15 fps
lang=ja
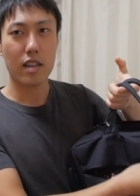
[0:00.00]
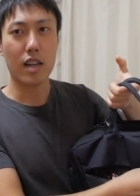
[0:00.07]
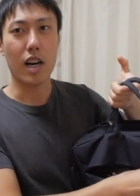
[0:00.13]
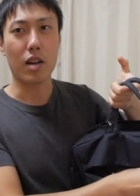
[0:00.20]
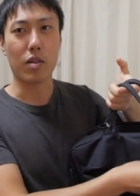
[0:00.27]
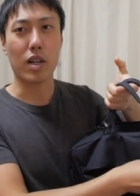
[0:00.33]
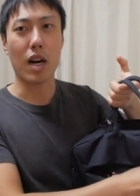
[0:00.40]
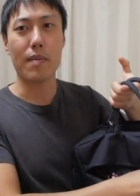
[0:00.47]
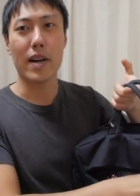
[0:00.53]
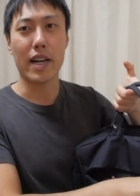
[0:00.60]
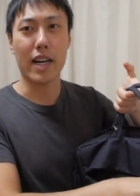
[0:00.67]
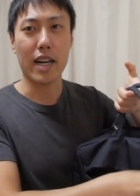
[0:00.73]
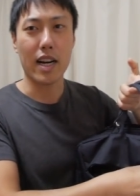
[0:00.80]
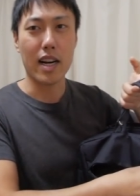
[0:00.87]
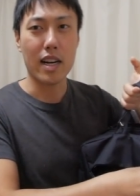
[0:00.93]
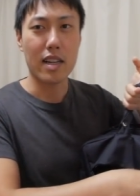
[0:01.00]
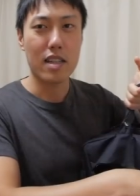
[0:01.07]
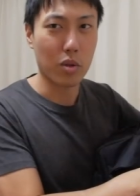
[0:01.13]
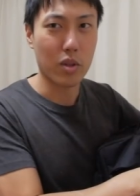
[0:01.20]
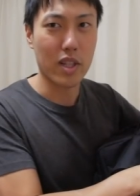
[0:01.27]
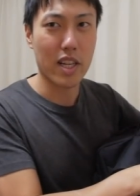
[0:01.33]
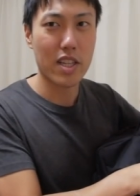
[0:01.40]
あの、カバンから
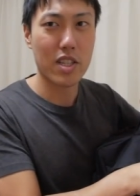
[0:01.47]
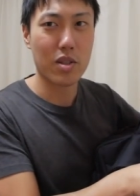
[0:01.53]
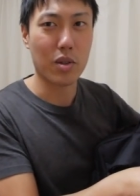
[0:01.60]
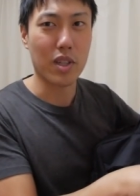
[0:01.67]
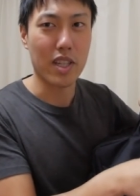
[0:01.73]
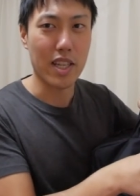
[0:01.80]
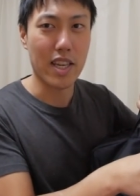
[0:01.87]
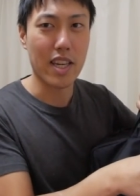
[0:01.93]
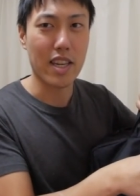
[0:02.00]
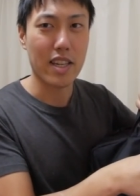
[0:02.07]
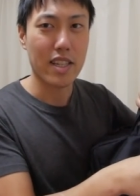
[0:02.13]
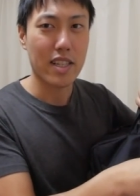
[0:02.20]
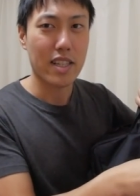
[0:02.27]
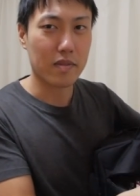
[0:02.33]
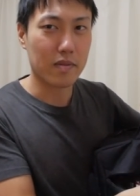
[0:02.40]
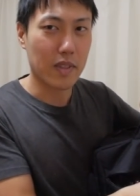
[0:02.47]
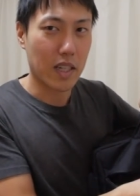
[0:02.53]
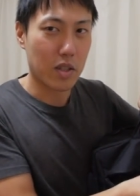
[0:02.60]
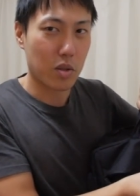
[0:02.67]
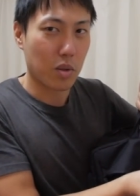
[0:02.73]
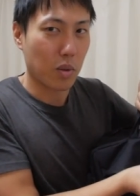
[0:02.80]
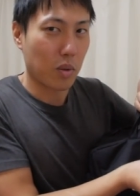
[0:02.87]
取り出すときに、
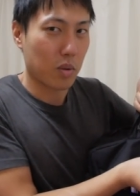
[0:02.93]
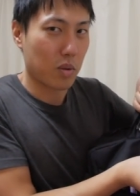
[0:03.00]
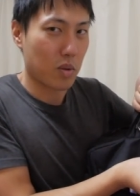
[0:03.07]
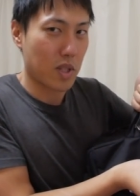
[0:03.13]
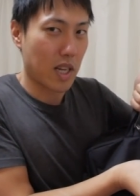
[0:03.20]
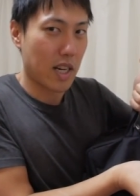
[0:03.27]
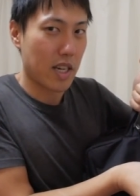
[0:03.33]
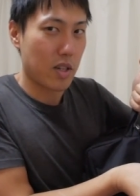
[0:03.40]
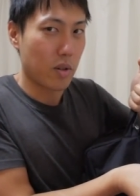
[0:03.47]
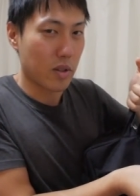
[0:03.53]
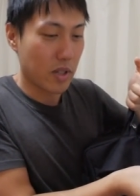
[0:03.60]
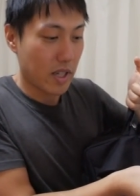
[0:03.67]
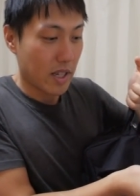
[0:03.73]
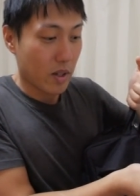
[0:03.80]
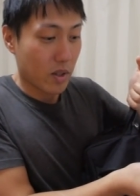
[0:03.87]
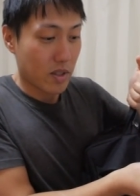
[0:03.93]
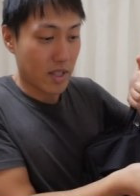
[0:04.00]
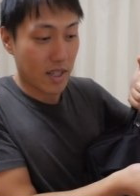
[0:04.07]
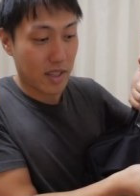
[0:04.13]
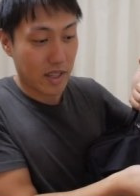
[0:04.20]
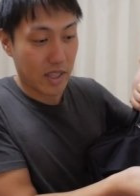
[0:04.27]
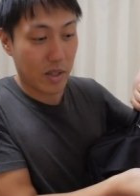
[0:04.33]
あ、ちょっと落とさないように、
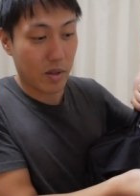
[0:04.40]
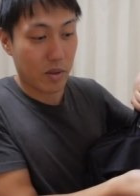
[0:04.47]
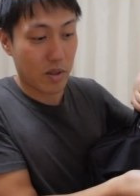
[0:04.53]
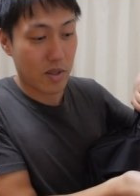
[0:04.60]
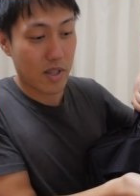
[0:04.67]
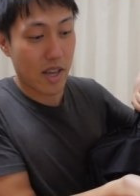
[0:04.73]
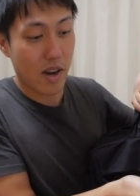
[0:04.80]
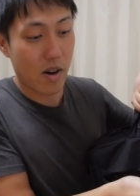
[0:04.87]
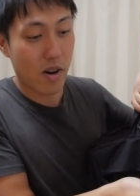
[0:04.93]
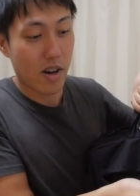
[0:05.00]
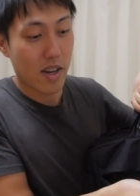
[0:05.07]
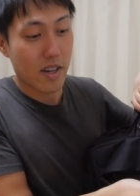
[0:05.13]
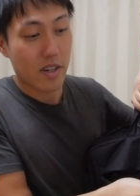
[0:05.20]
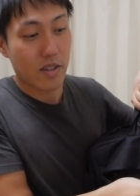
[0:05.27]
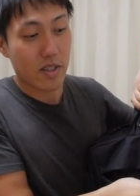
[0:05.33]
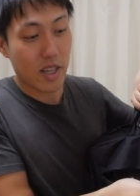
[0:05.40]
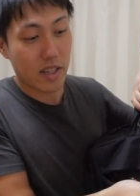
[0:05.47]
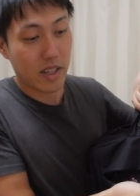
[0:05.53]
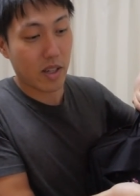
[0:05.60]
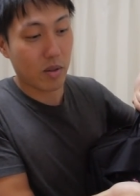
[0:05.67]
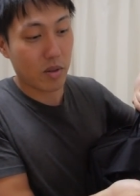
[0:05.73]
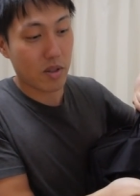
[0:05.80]
絶対落とすなよ絶
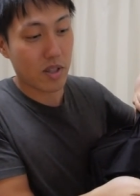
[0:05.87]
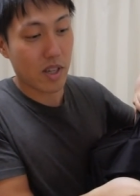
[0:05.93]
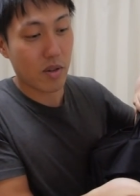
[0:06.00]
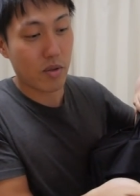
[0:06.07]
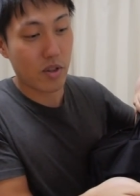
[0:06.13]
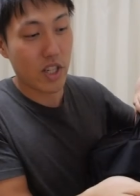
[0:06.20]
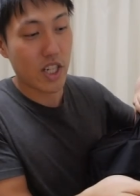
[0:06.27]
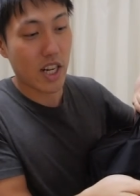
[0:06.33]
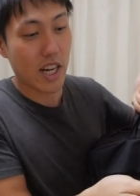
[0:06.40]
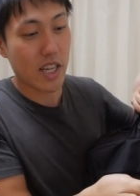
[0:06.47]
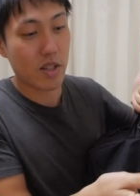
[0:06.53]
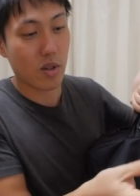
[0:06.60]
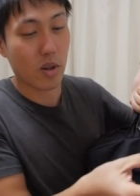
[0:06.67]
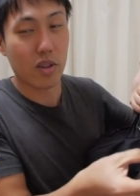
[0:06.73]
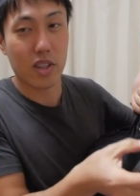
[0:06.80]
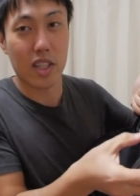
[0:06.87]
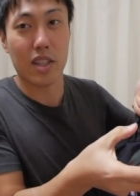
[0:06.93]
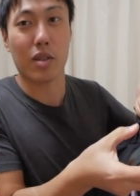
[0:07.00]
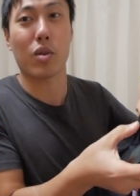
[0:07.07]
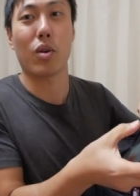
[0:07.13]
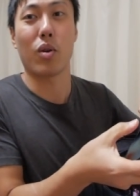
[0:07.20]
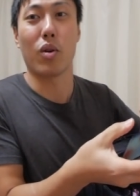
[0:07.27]
対落とすなよ振りじゃないぞって言っ
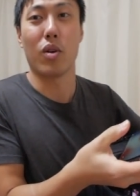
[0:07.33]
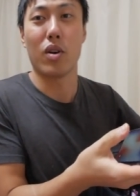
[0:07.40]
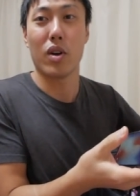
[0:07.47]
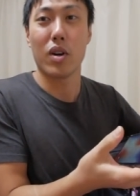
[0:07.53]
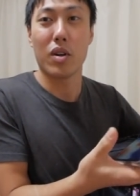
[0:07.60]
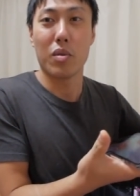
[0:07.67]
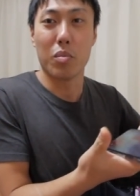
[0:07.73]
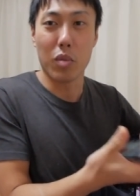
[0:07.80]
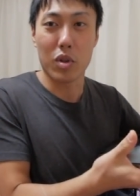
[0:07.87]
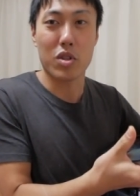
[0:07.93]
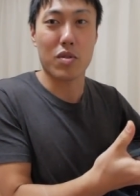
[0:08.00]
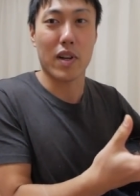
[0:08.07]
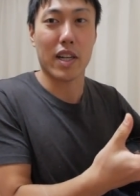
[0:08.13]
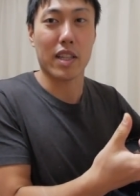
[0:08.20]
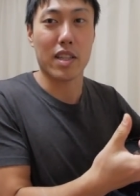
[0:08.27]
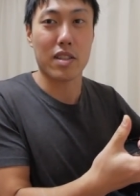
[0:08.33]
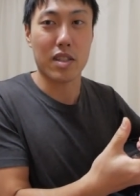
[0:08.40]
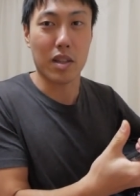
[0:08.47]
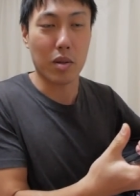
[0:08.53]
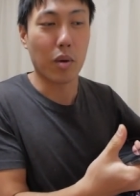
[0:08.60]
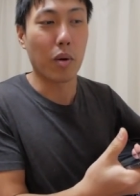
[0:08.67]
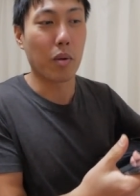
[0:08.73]
てこう、持つわけです
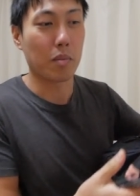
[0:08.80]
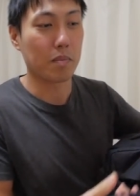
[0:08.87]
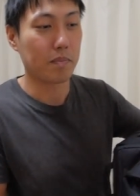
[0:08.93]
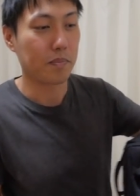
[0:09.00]
けど、